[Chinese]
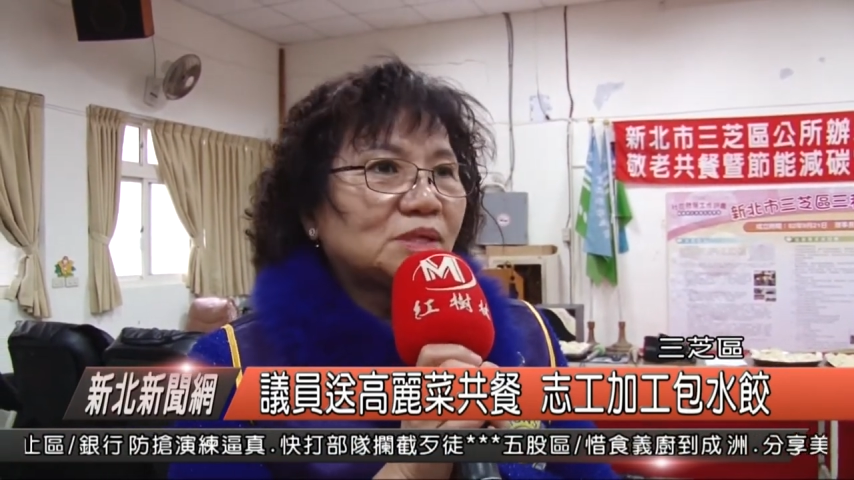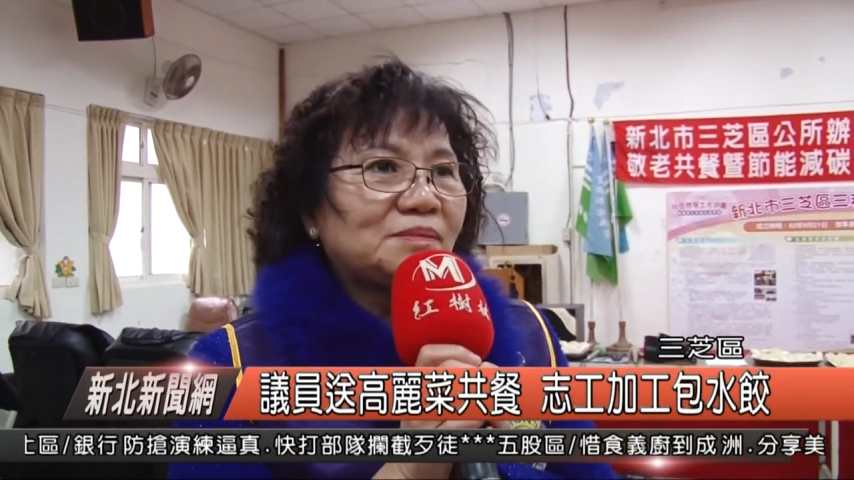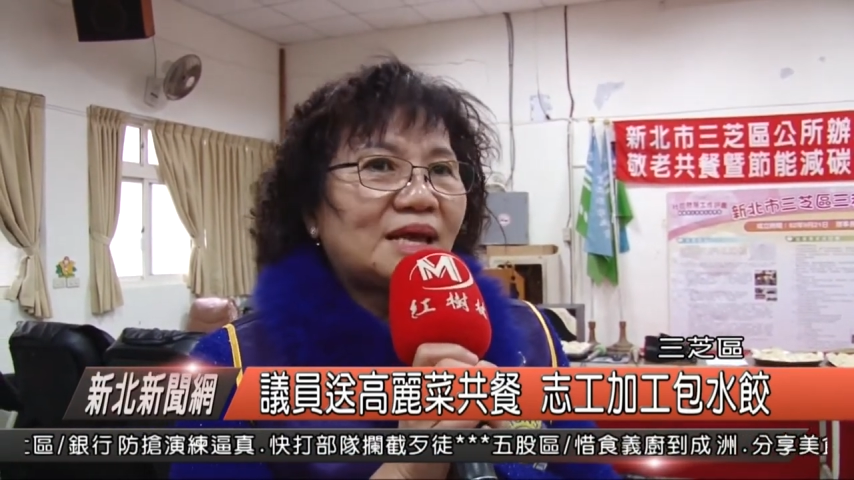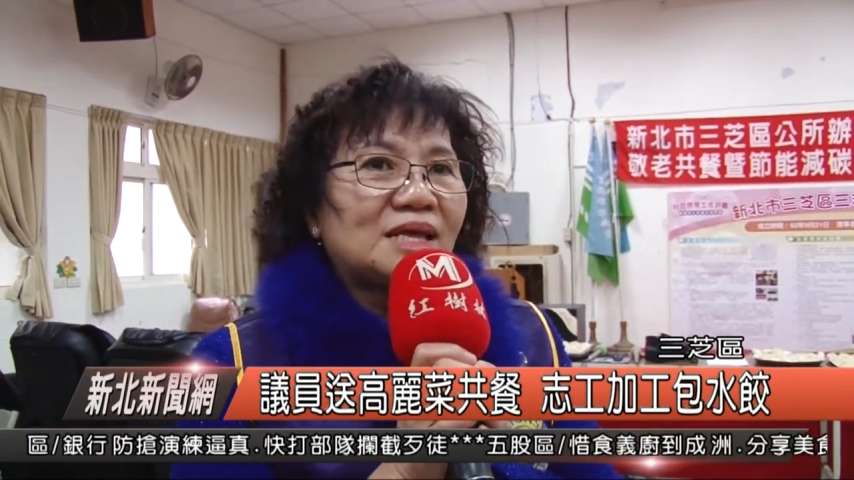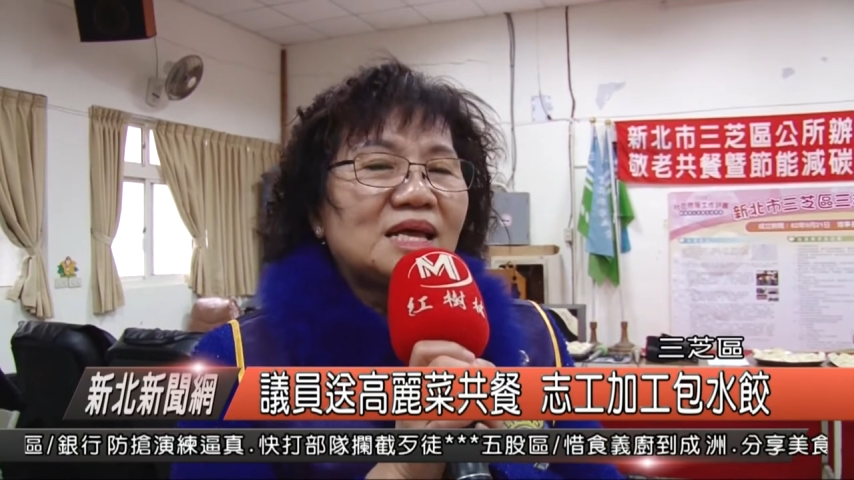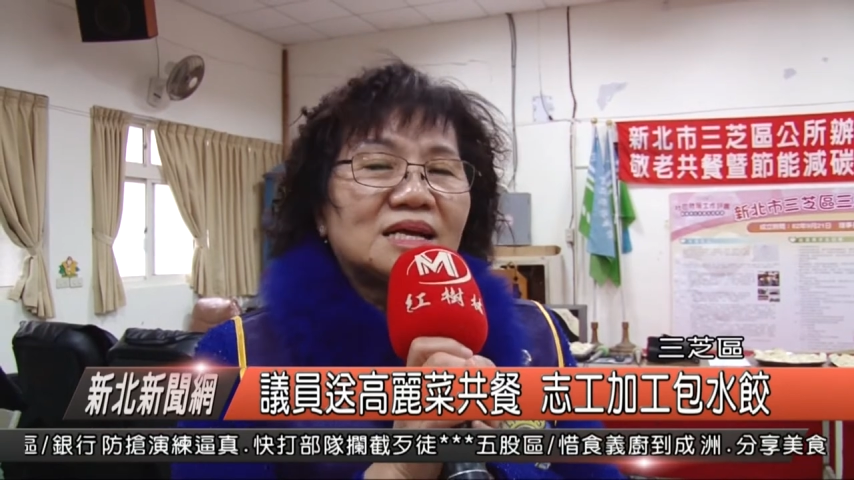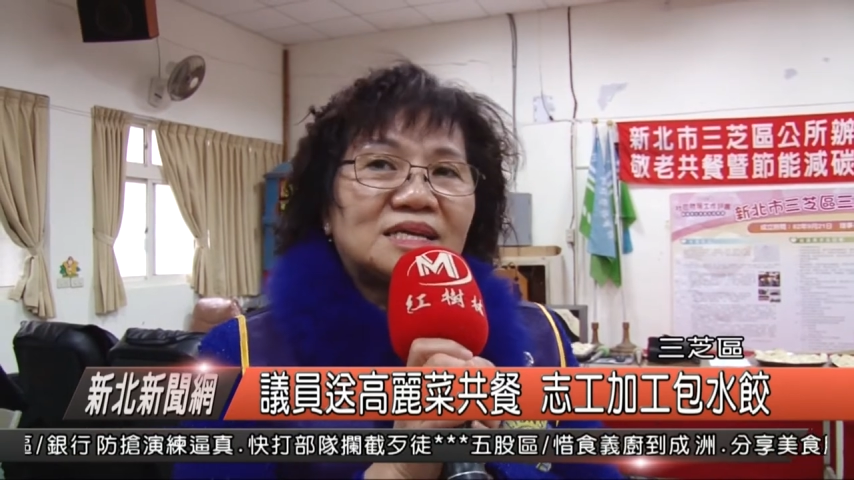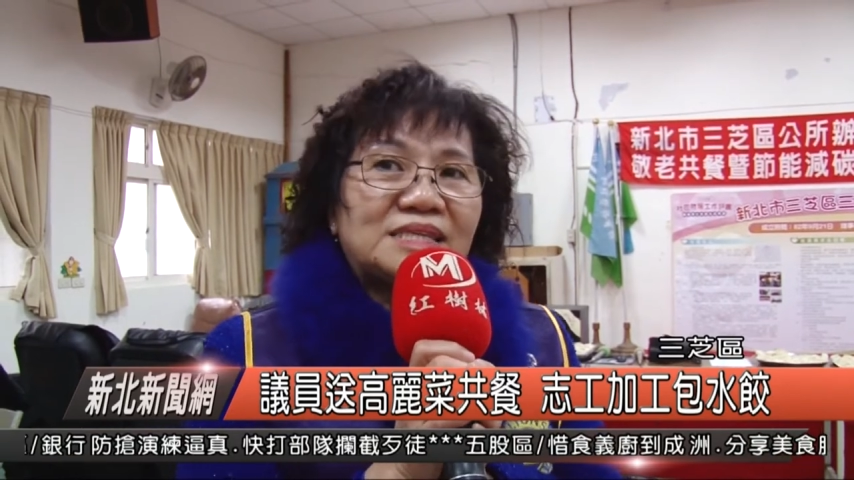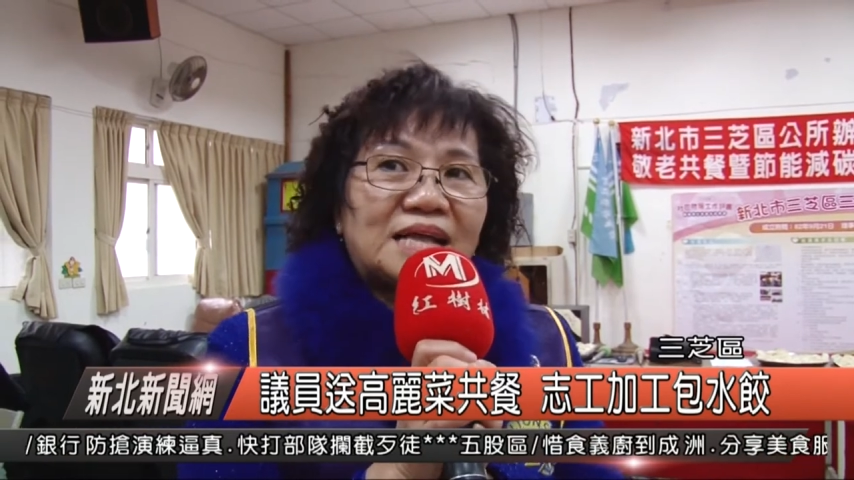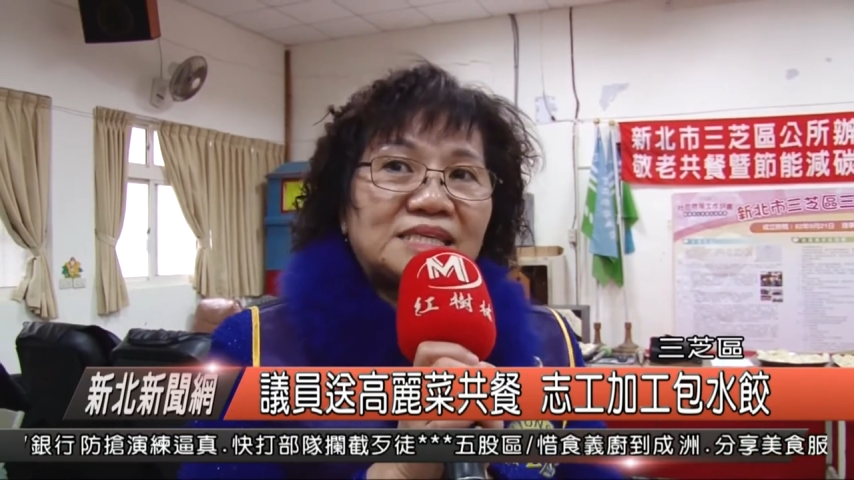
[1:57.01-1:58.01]
里面，
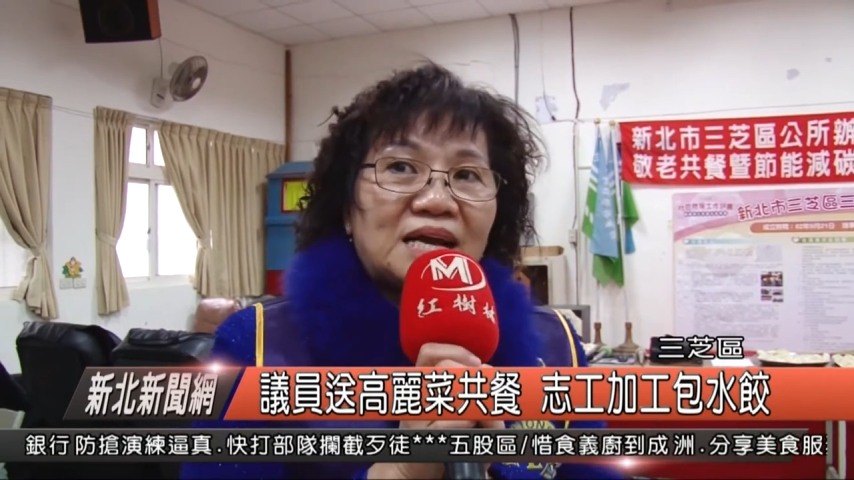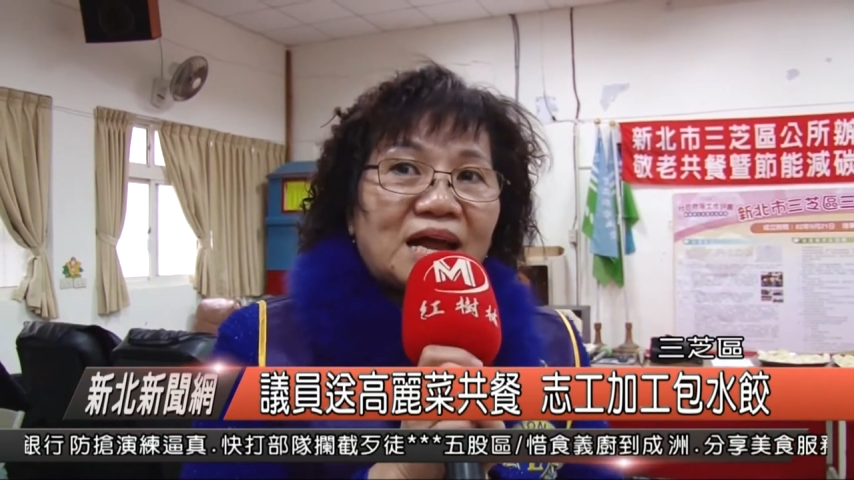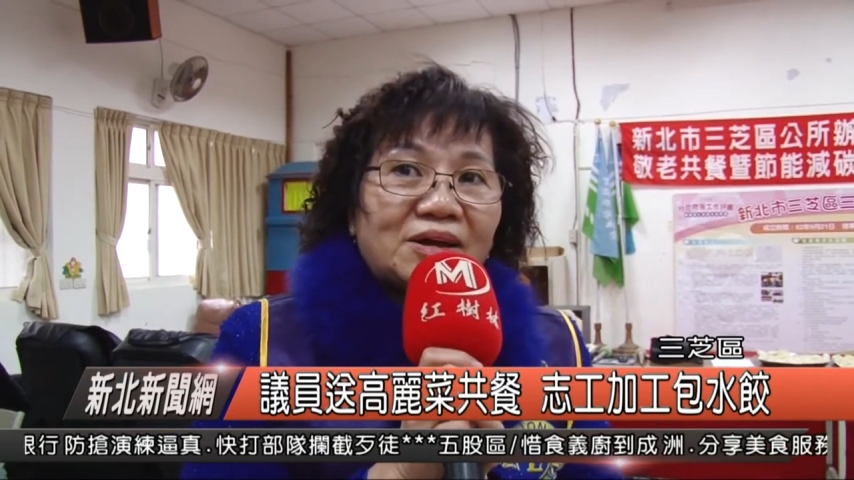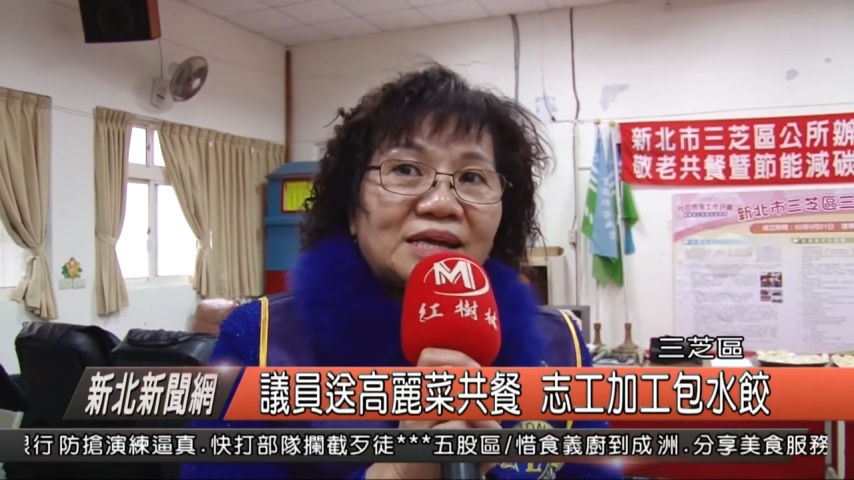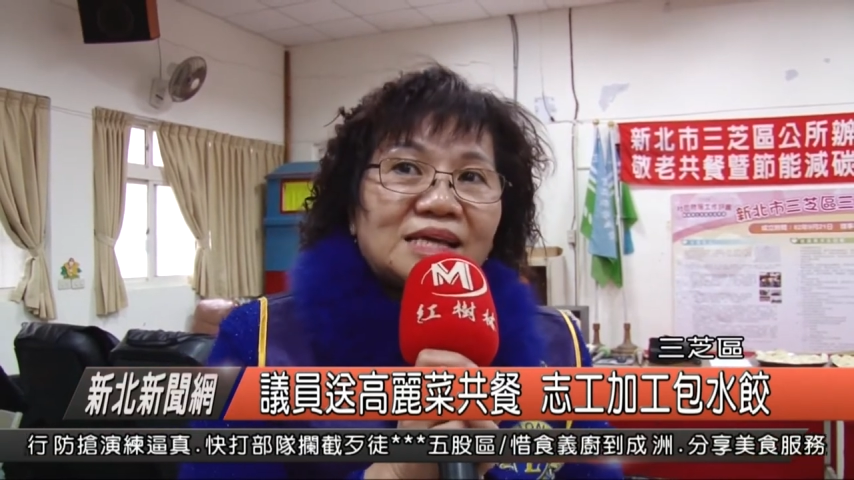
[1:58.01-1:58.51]
跟大家老，